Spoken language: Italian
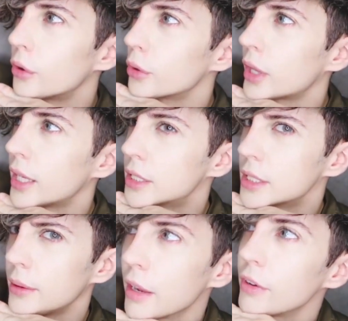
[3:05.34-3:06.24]
loro
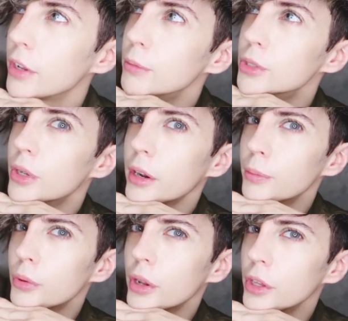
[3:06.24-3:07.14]
testa la vado a misurare
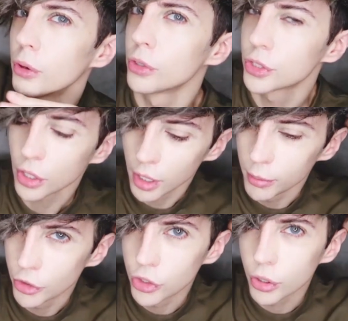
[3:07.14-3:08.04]
pure io io so che la
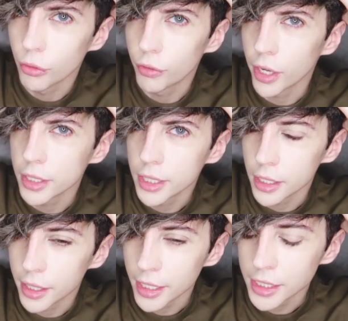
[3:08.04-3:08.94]
mia circonferenza
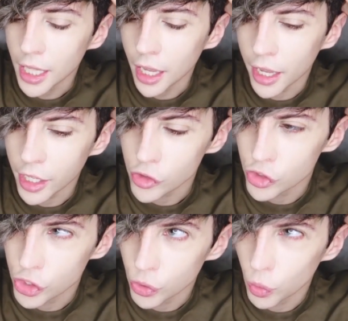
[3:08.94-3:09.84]
di testa è
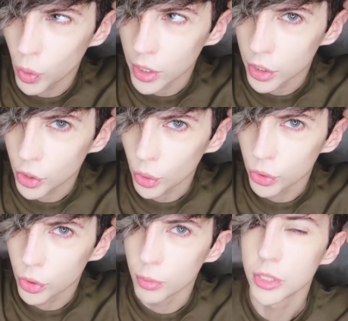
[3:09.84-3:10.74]

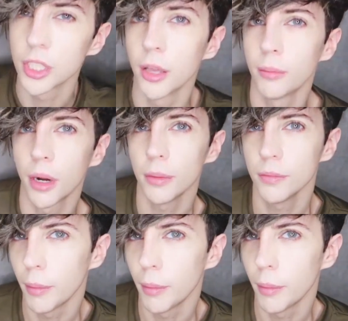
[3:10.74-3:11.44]
58 mi sembra